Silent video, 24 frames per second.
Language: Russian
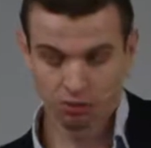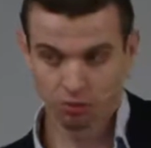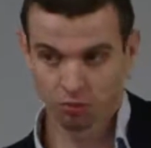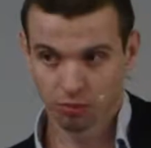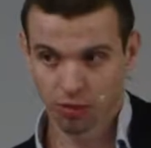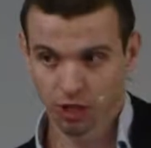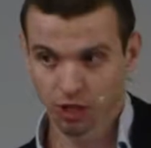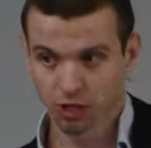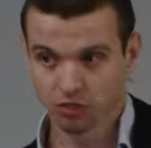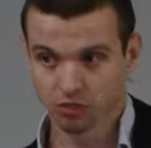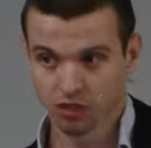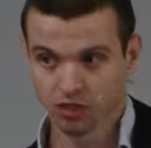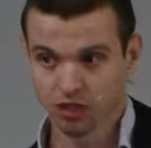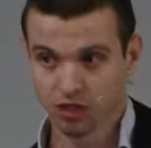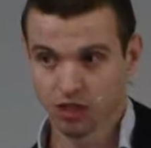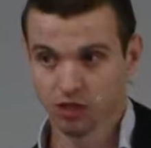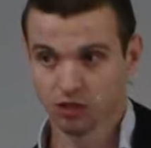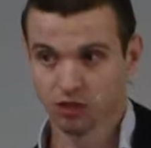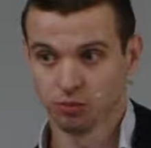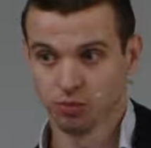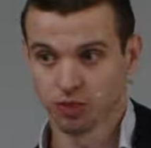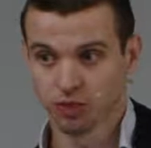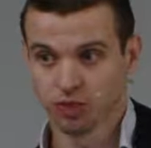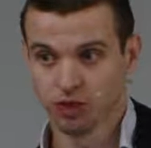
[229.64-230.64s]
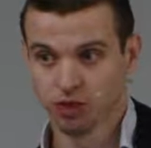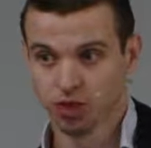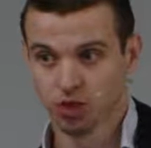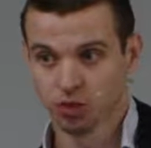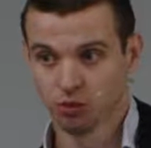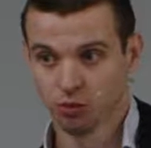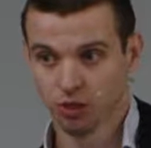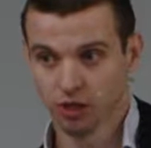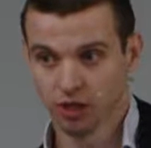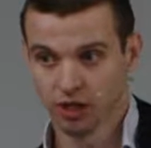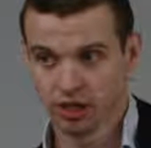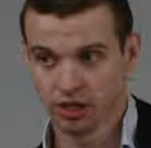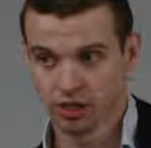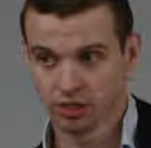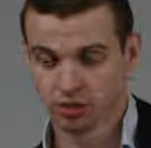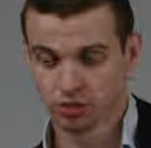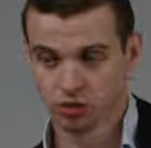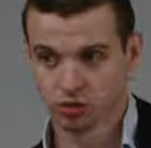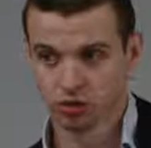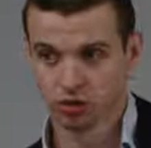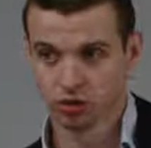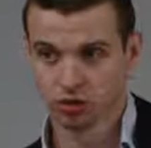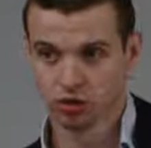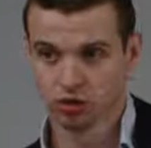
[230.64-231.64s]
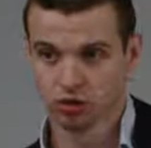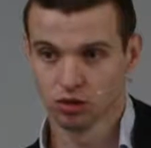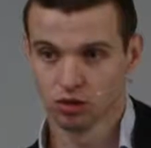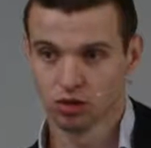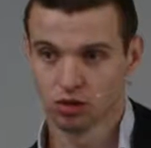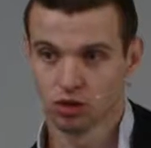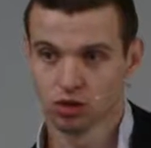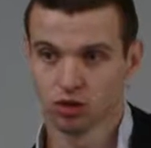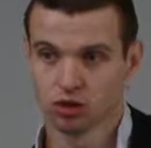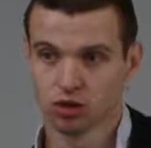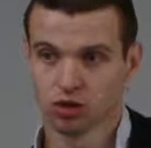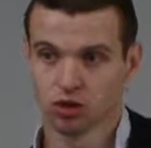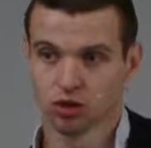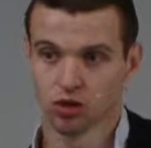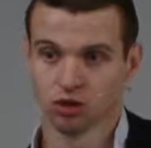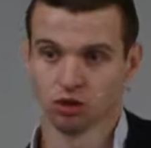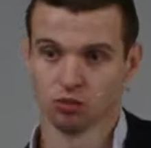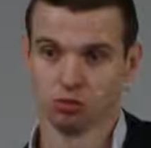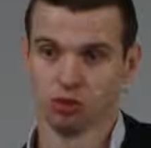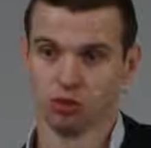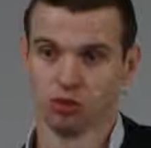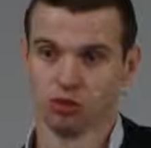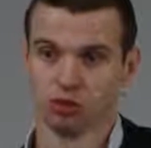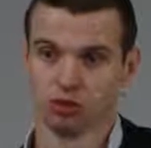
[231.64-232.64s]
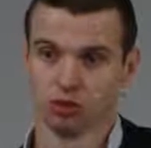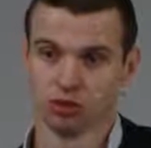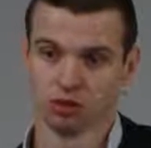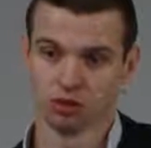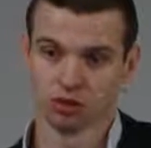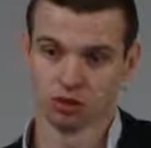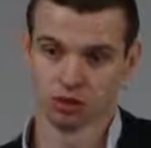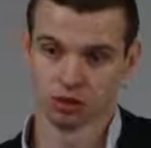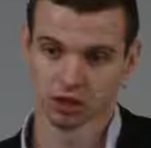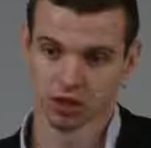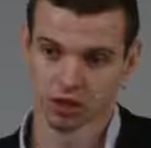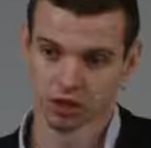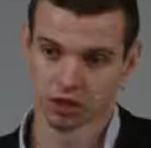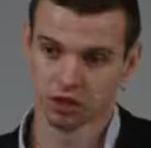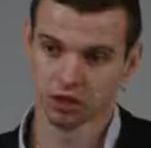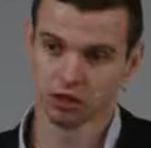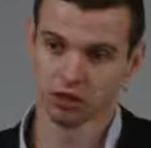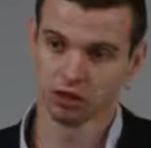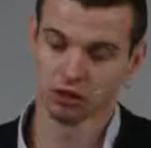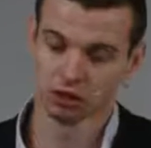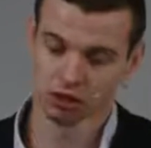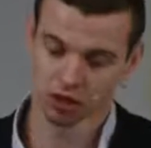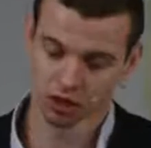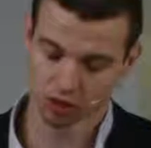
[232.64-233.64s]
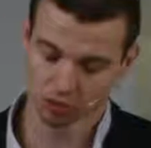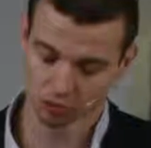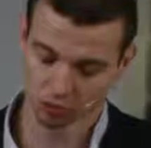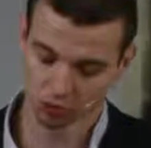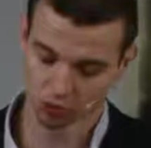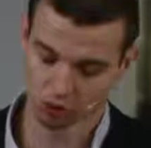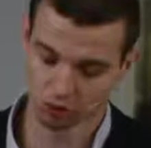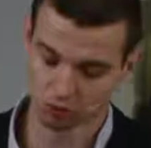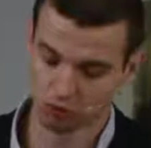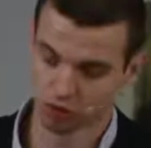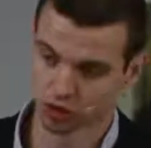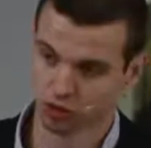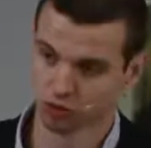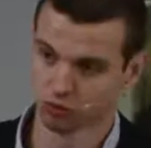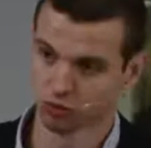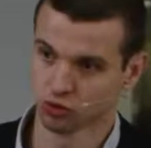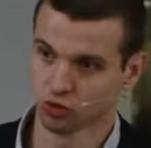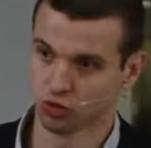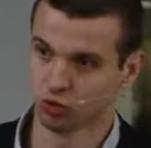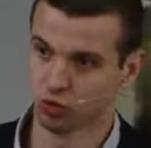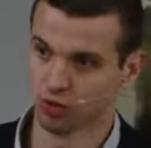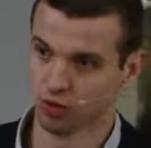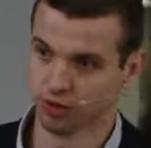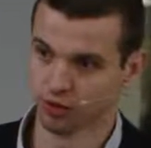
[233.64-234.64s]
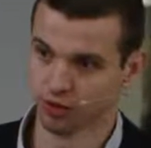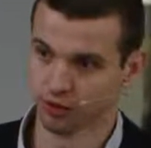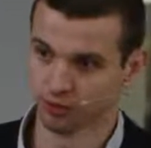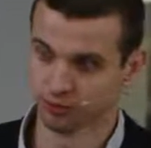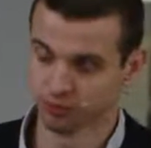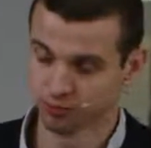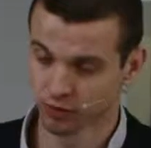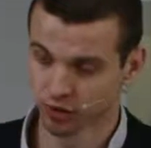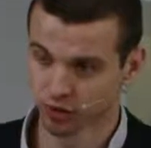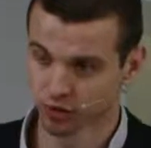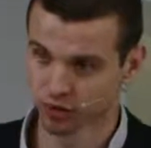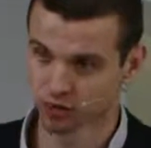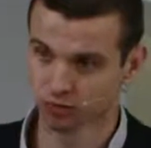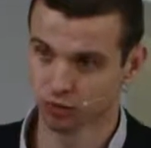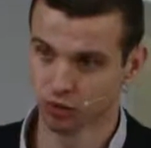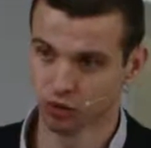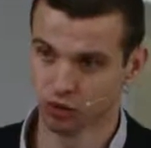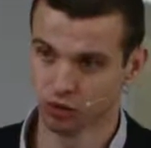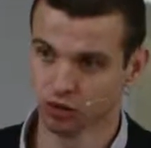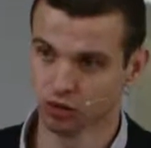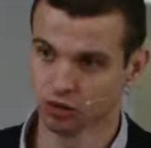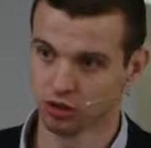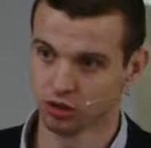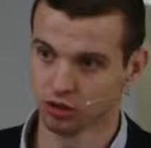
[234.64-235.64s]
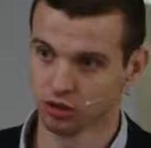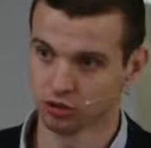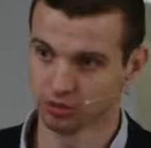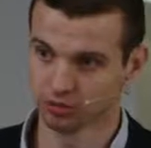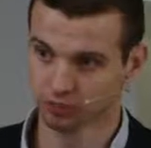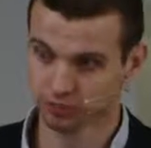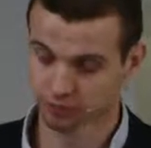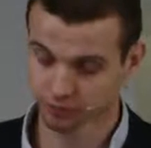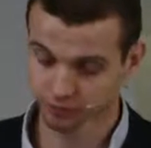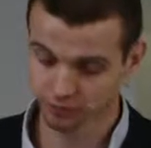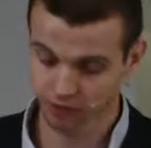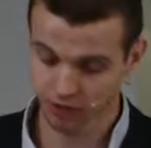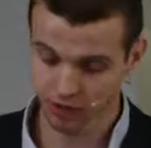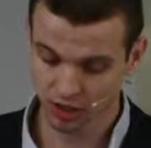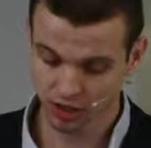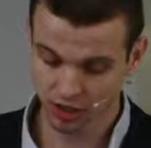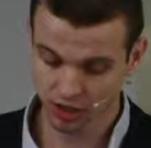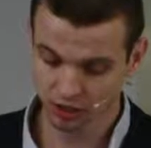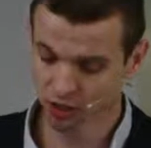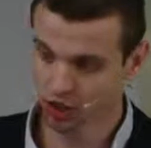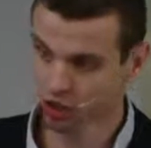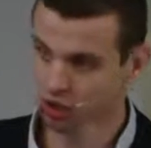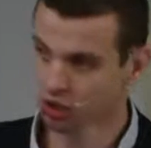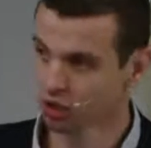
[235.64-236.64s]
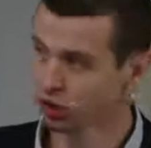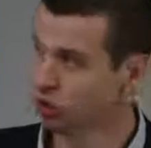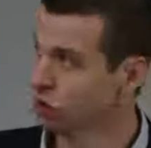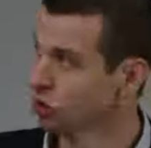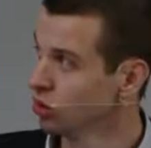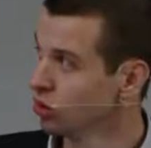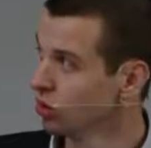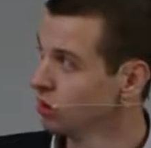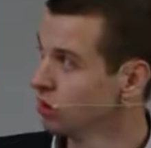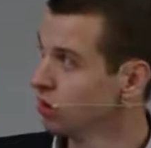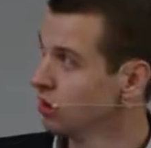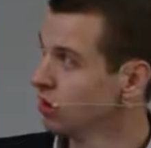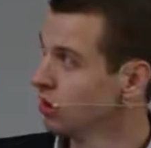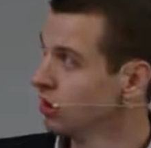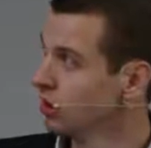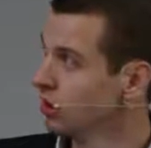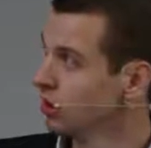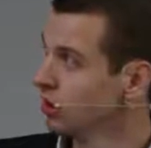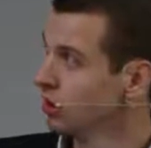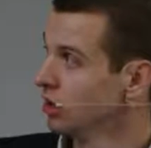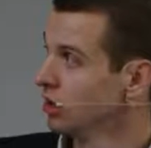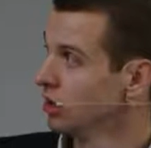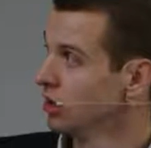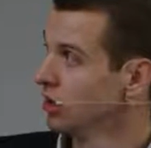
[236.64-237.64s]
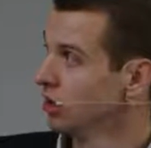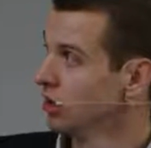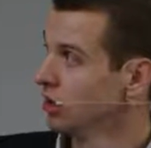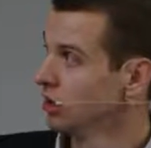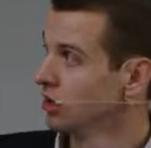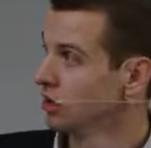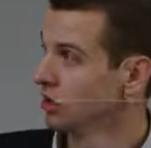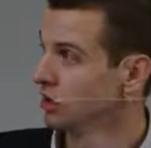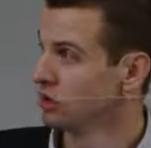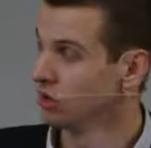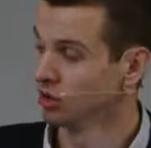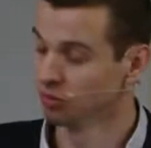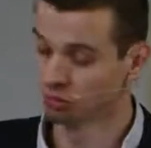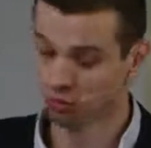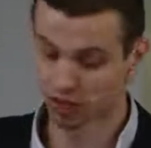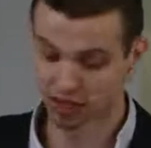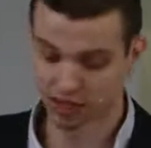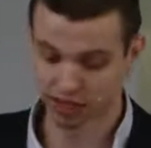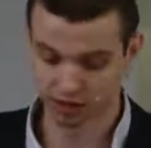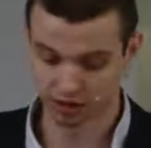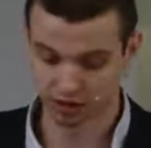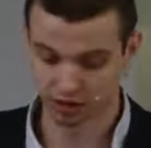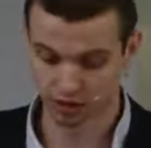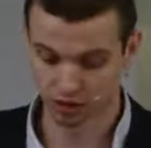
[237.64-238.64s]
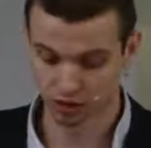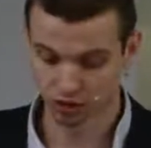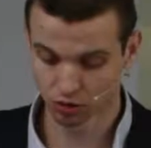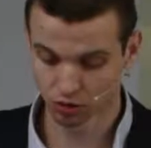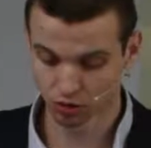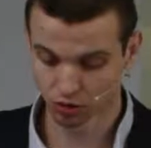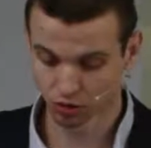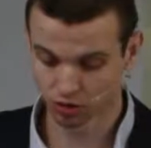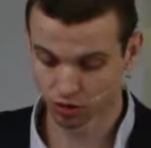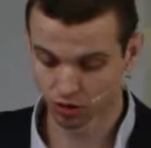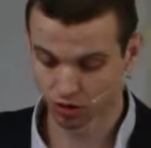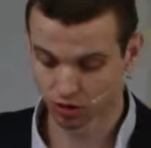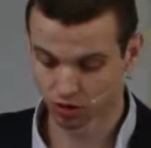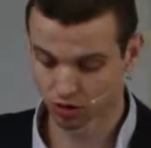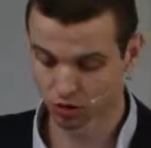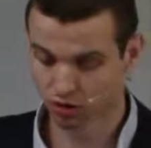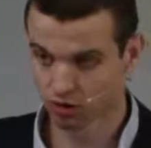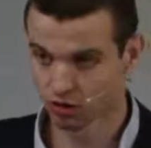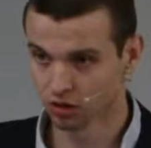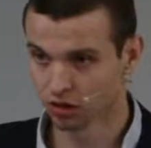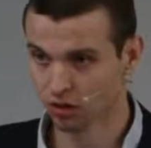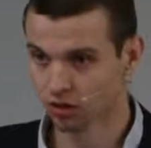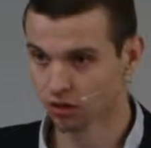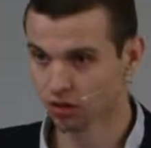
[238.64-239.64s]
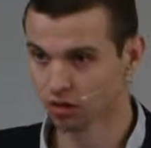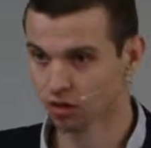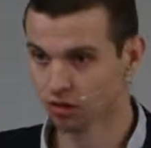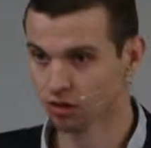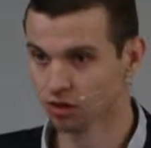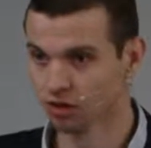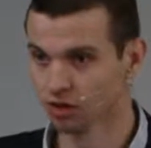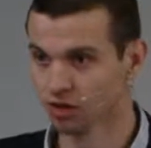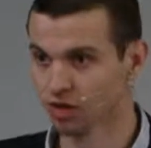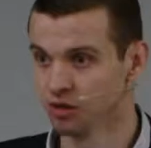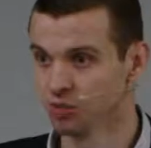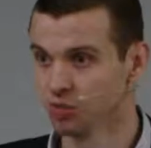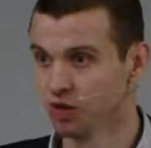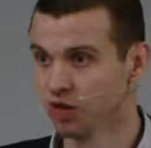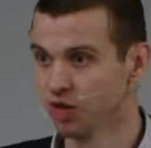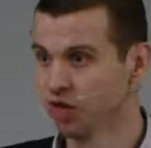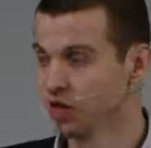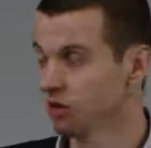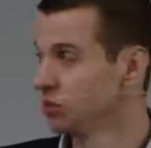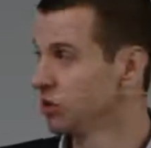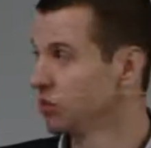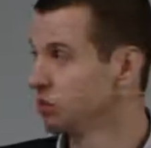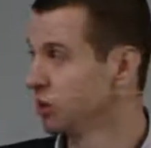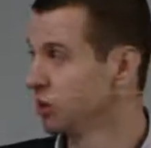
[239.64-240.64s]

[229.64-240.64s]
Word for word: противодействие последующему анализу, чтобы э, каким-то образом собранные эксплойты, шелкоды и полезная нагрузка э, не могла быть